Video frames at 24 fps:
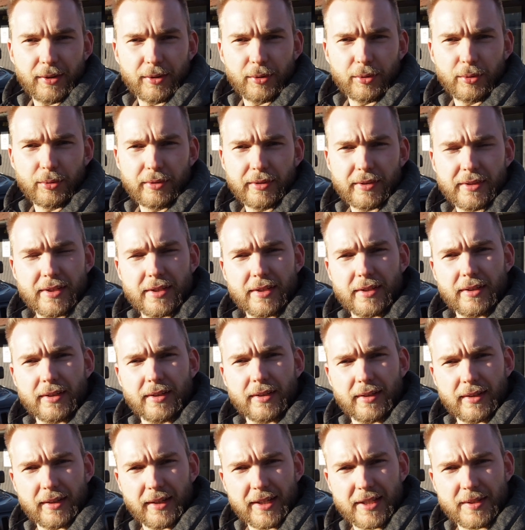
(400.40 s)
und
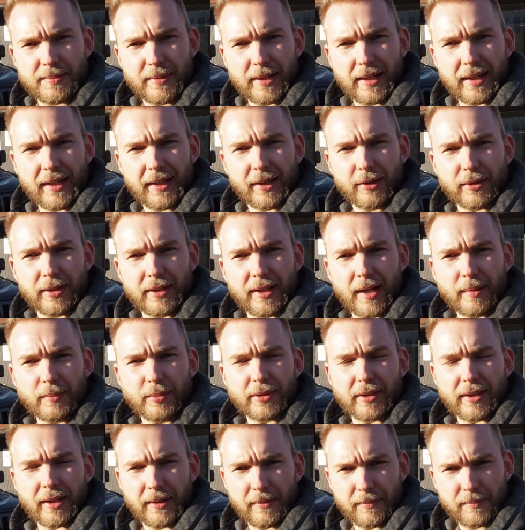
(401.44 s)
lasst mir ein Like oder ein Abo
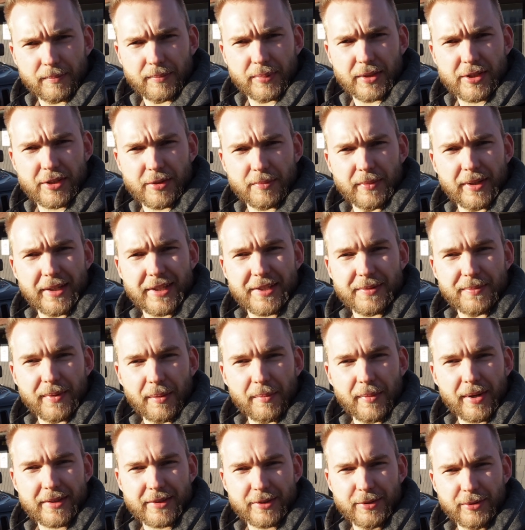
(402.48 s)
da. Bis zum nächsten Mal,
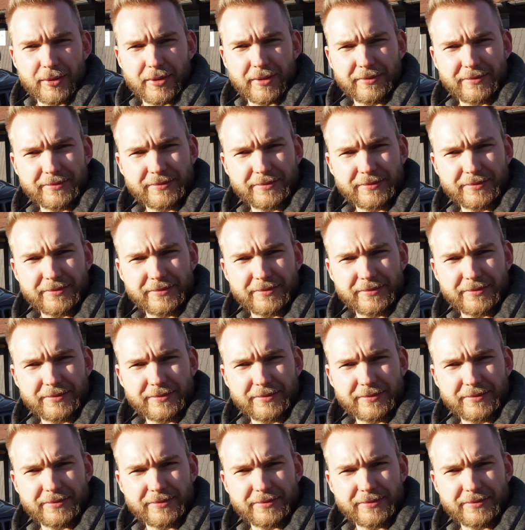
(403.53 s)
macht's gut!